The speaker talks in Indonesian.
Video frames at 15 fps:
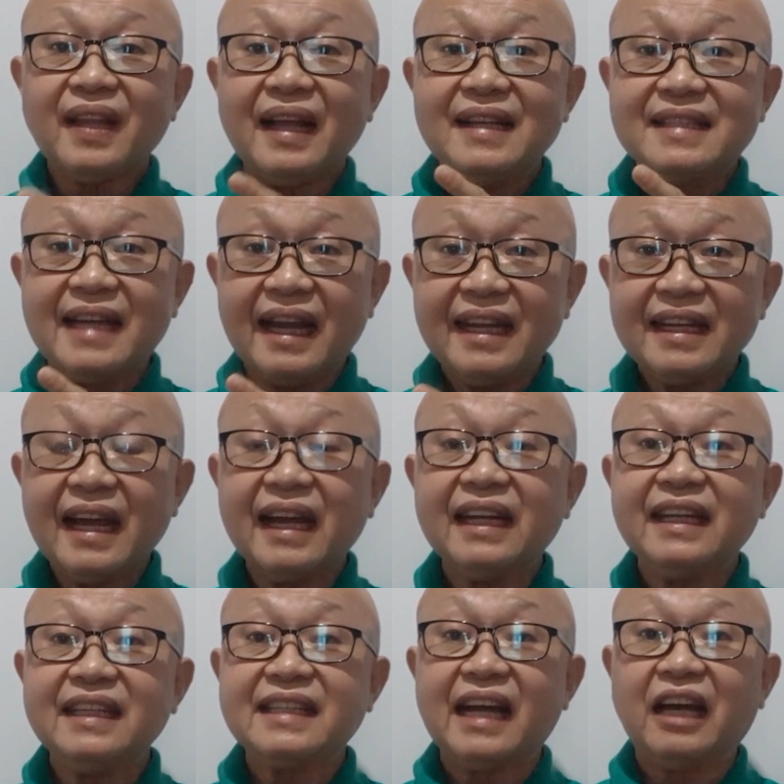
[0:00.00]
Jaringan
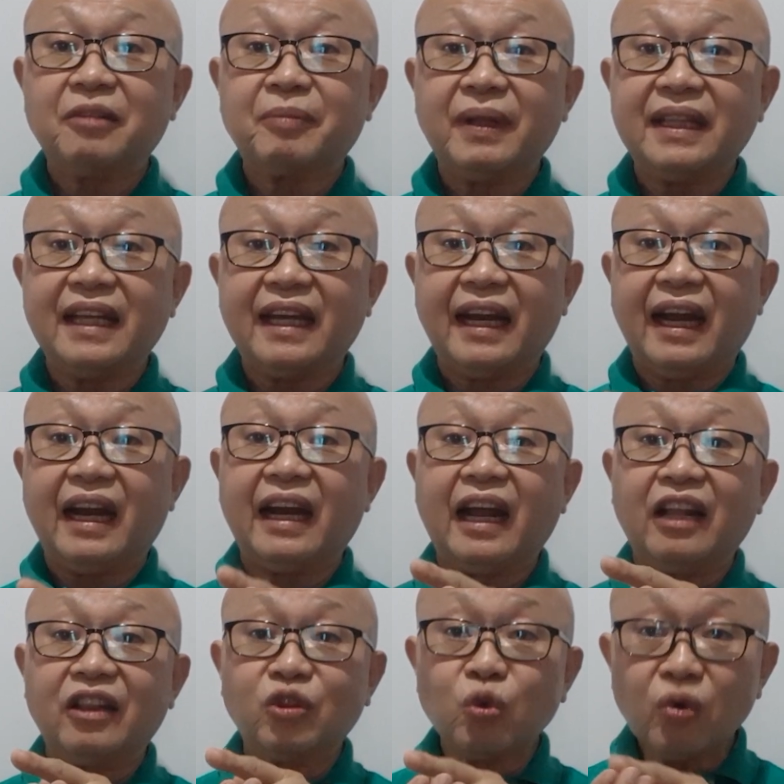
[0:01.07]
ini sangat penting
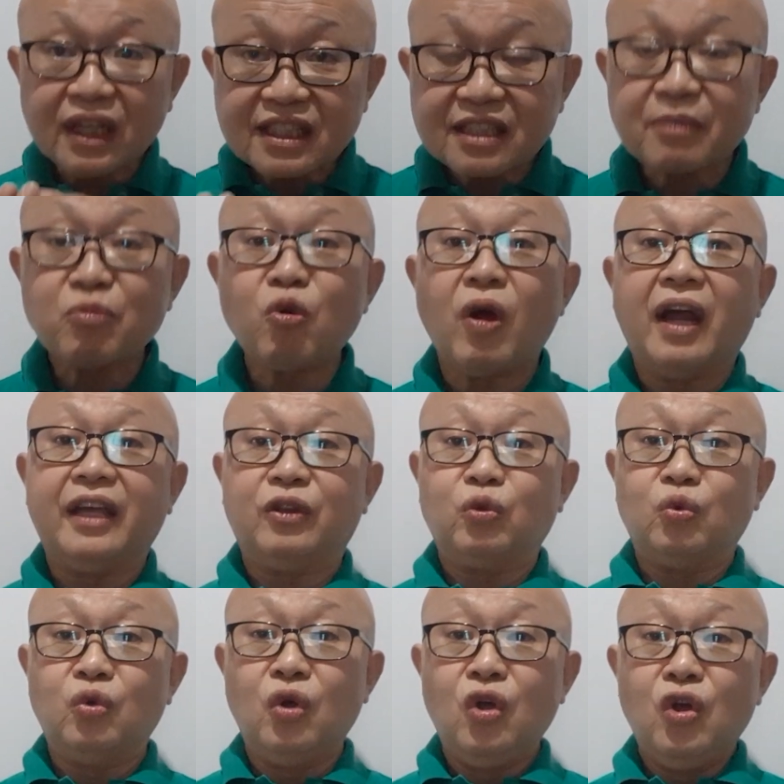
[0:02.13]
rekan-rekan. Tulis semua itu
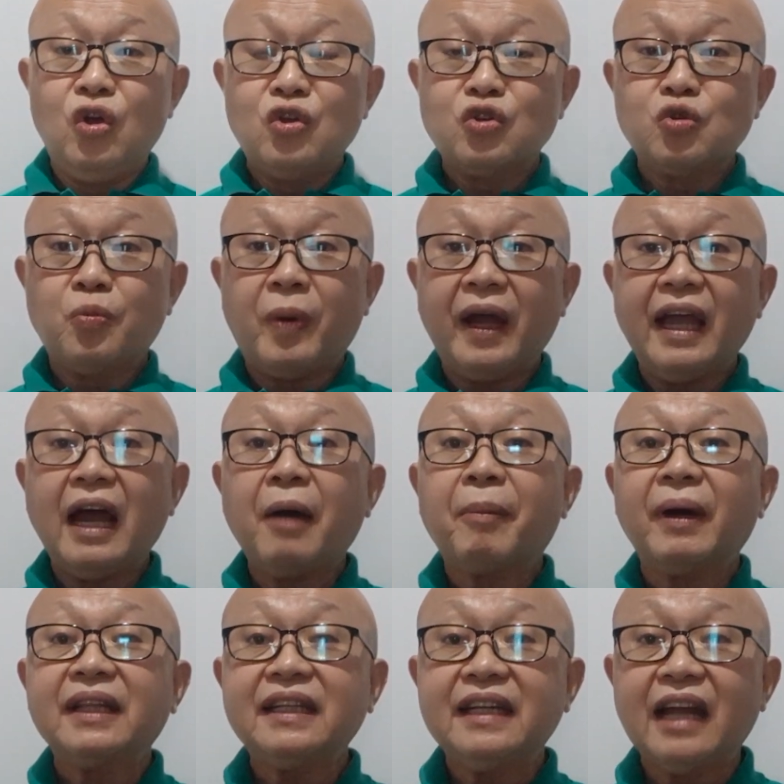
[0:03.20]
supaya
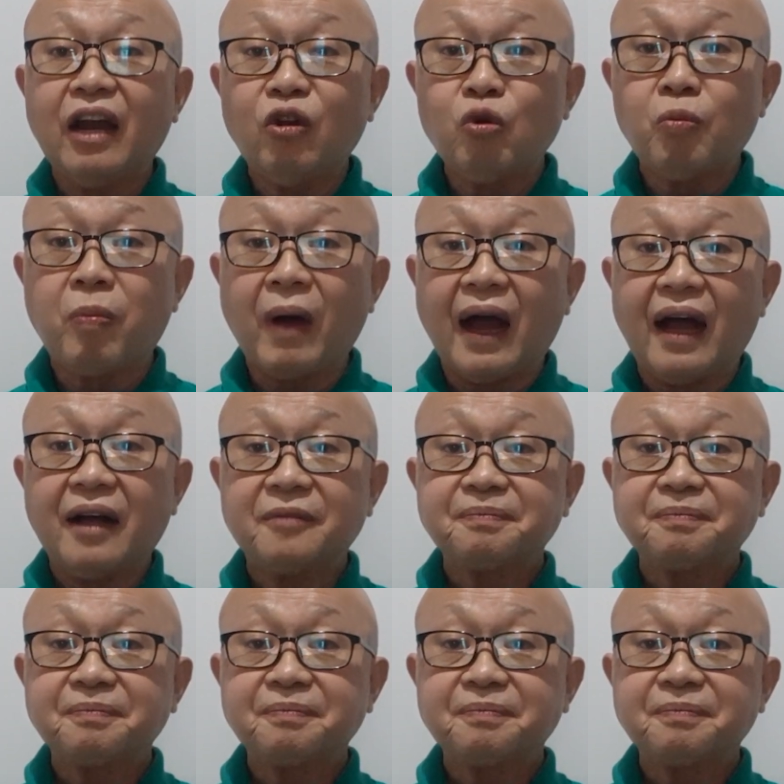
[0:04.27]
apa tidak lupa.